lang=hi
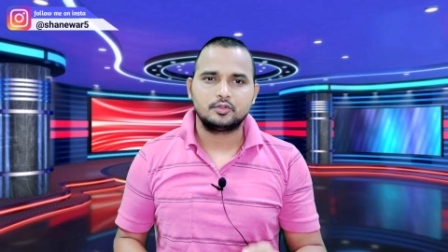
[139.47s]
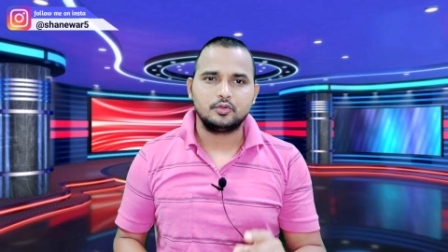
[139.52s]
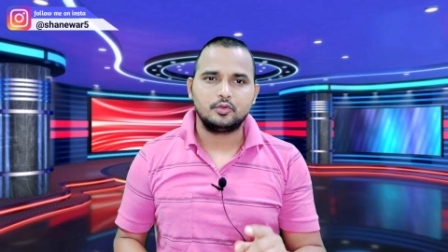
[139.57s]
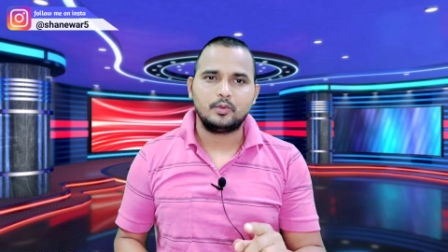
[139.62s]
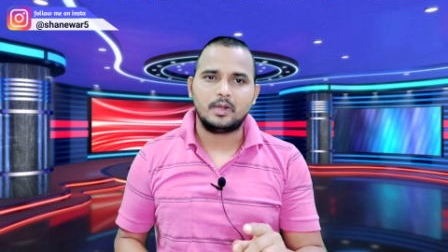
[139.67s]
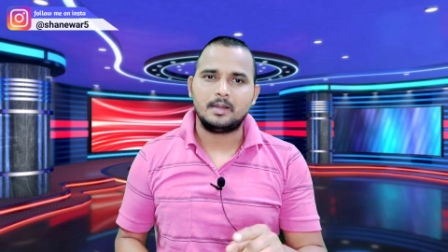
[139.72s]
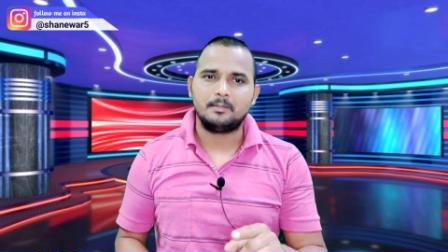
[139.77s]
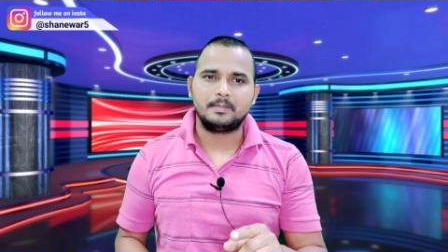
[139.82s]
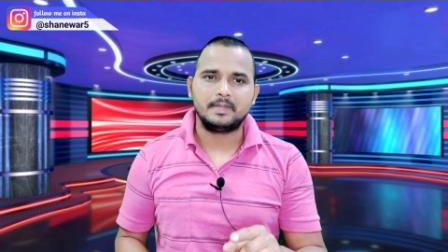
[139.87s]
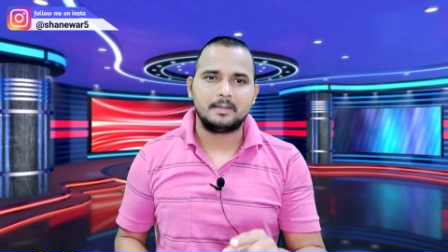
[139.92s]

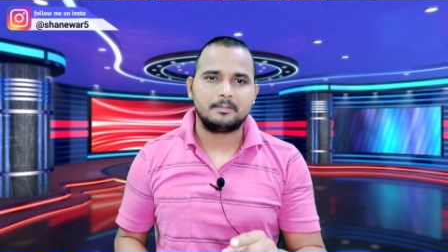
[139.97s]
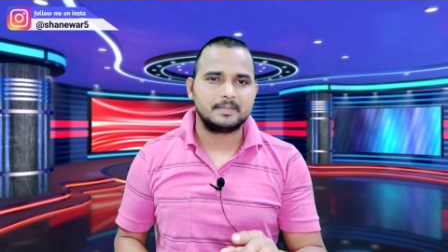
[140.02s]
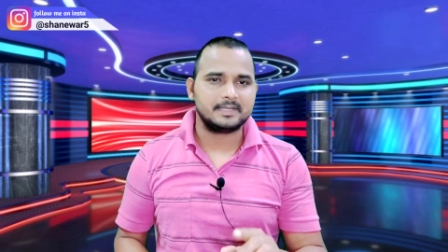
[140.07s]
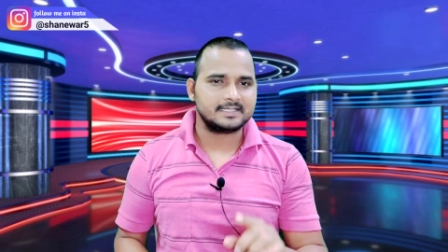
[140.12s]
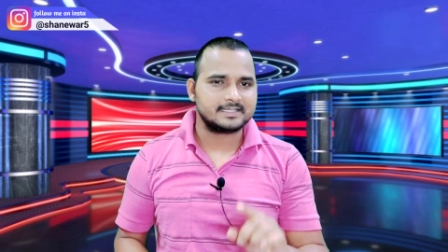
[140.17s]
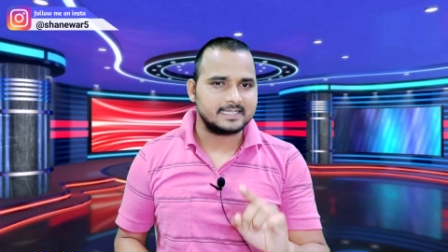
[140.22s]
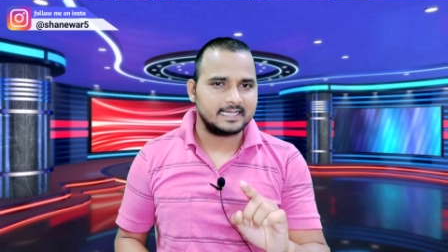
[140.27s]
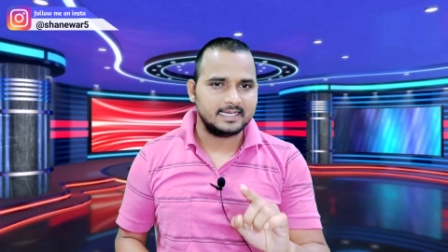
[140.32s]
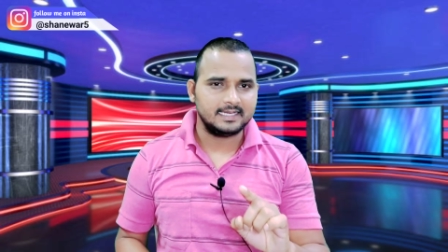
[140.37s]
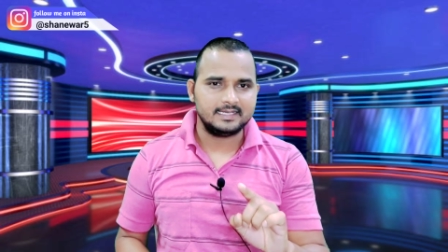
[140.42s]
तो वहाँ पर
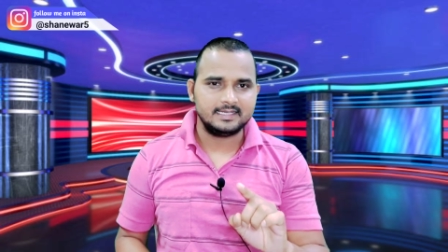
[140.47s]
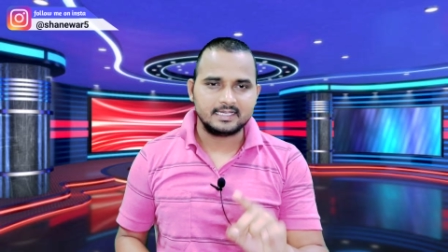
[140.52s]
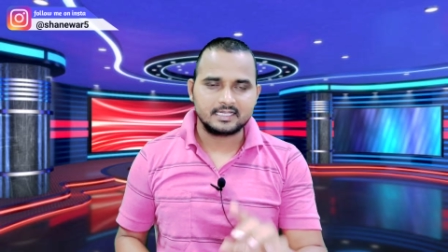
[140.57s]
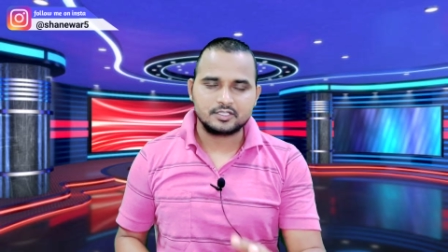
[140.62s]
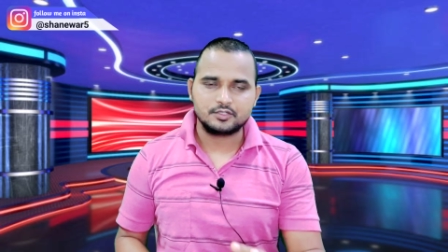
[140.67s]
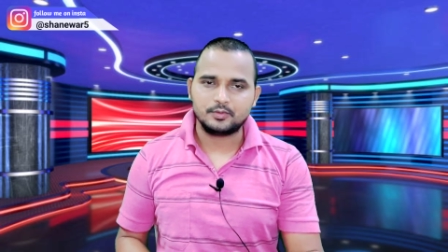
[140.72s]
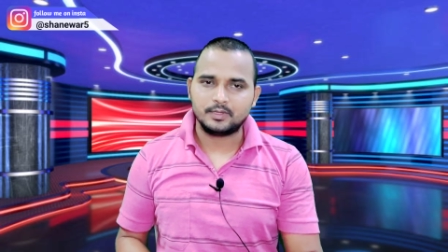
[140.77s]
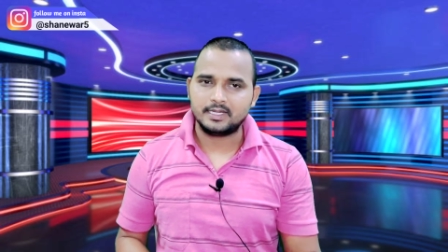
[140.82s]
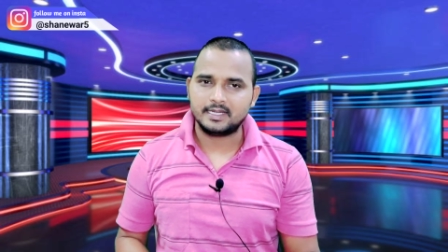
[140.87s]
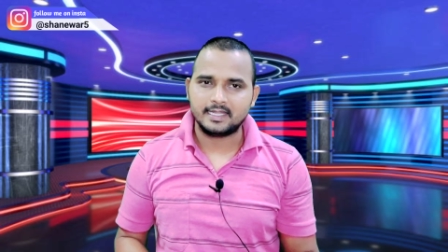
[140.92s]
अपना सैलरी
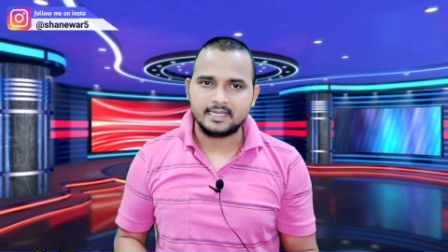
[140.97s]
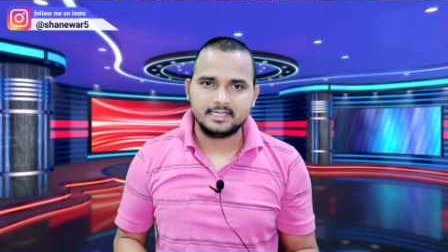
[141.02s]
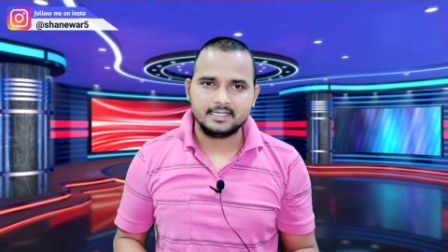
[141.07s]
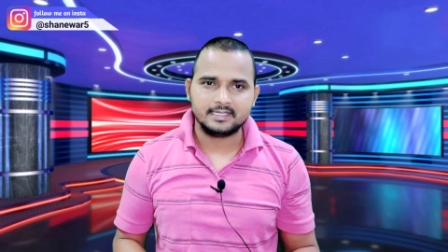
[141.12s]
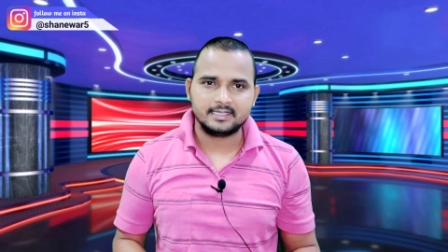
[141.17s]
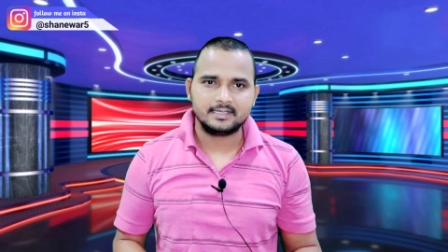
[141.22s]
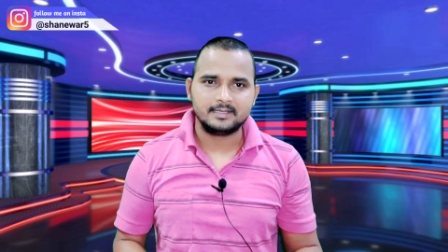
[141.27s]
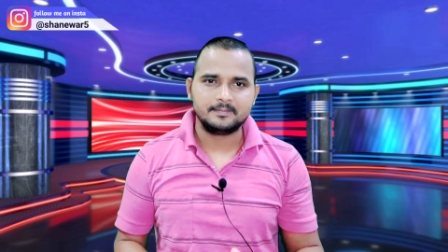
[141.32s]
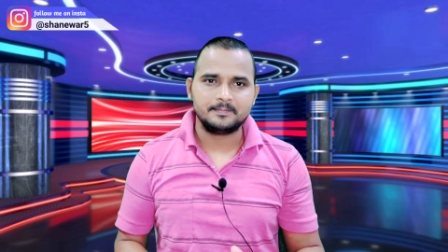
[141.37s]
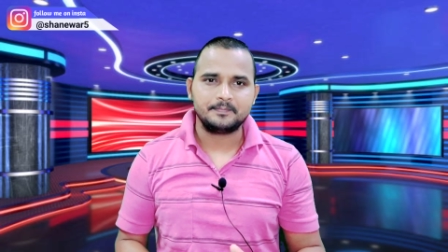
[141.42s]
एक्चुअल
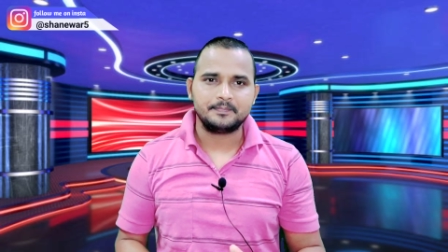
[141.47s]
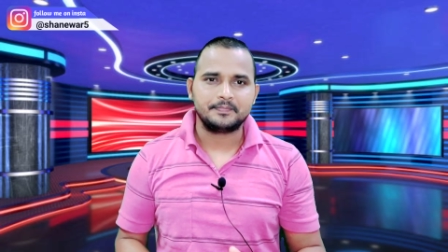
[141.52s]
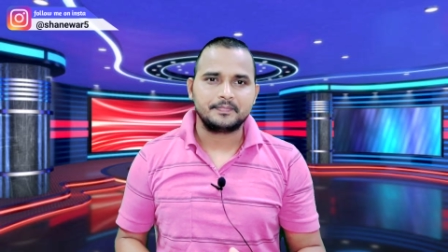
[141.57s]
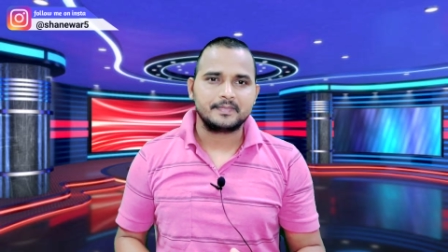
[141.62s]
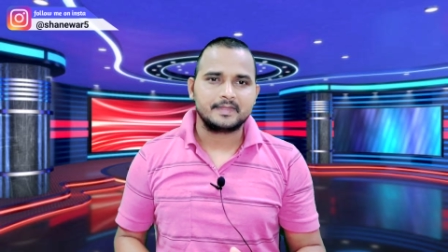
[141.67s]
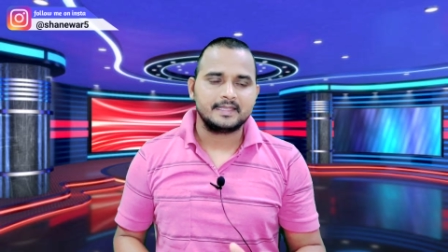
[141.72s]
डालिएगा